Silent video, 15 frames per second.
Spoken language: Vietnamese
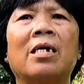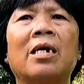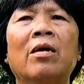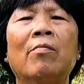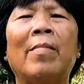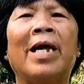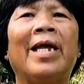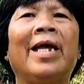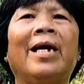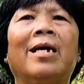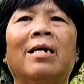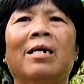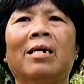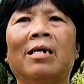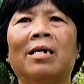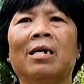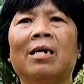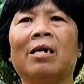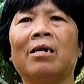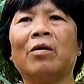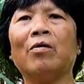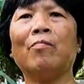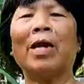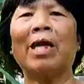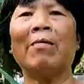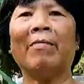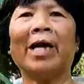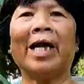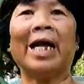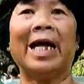kêu mẹ kêu mẹ
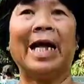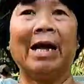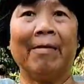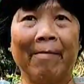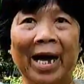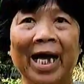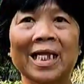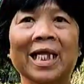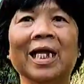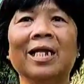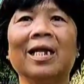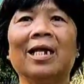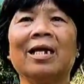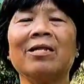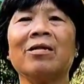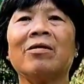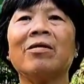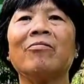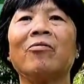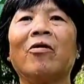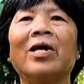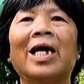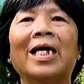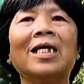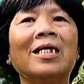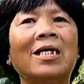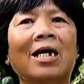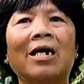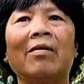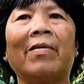kêu mà gần gần 3 tiếng vậy đó tưởng thằng nhóm gái thứ
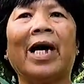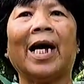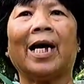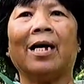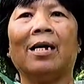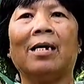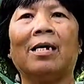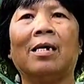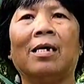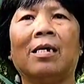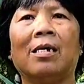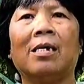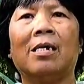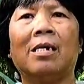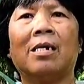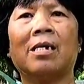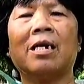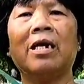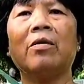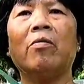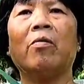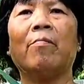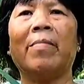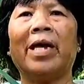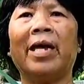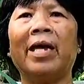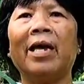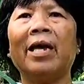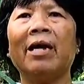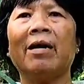tư không à, à. kêu
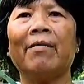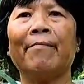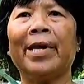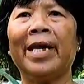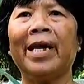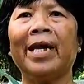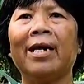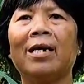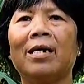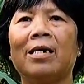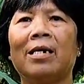mẹ mẹ